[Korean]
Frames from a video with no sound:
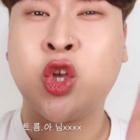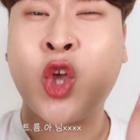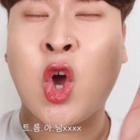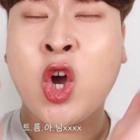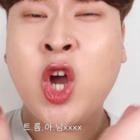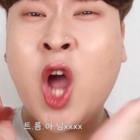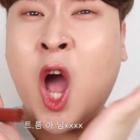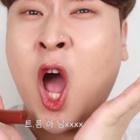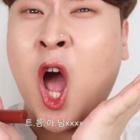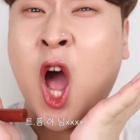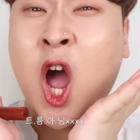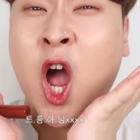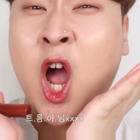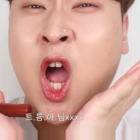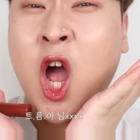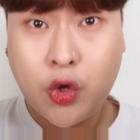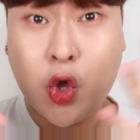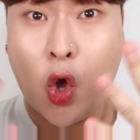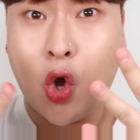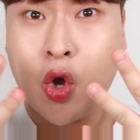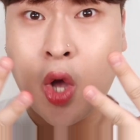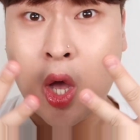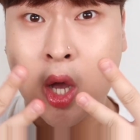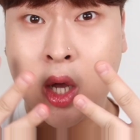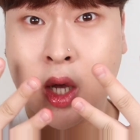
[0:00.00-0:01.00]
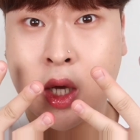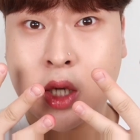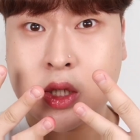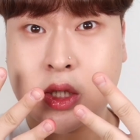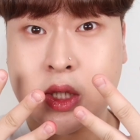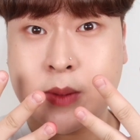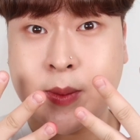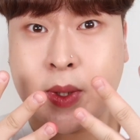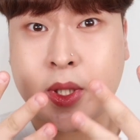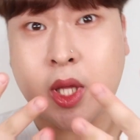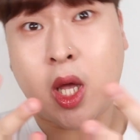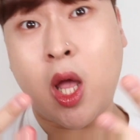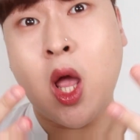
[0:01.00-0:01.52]
경악,
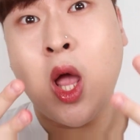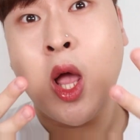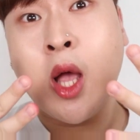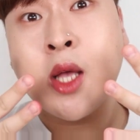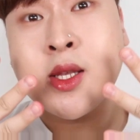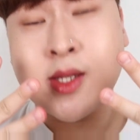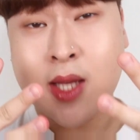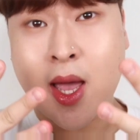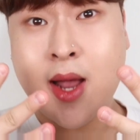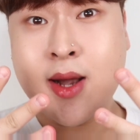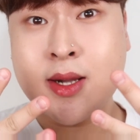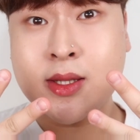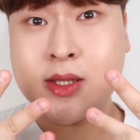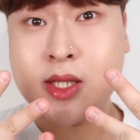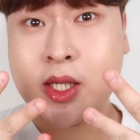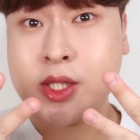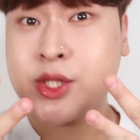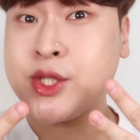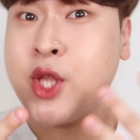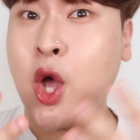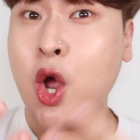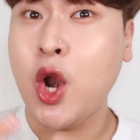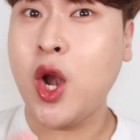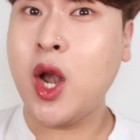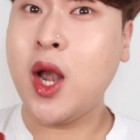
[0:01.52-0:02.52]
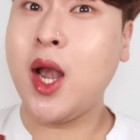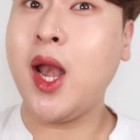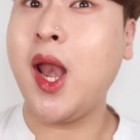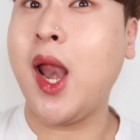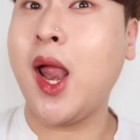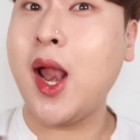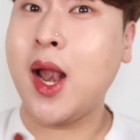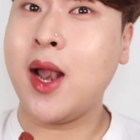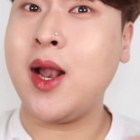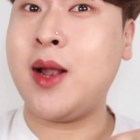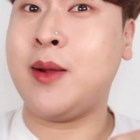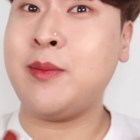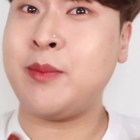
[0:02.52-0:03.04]
경악하실 만한 살짝
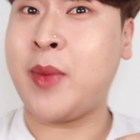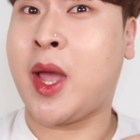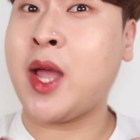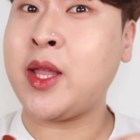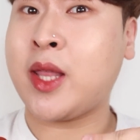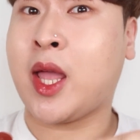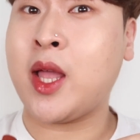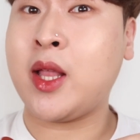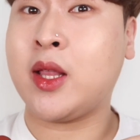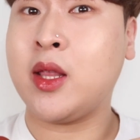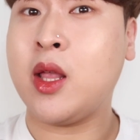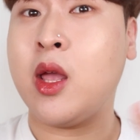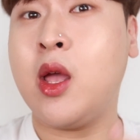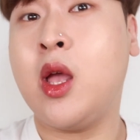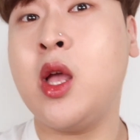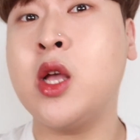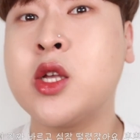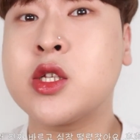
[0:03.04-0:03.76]
설렐만한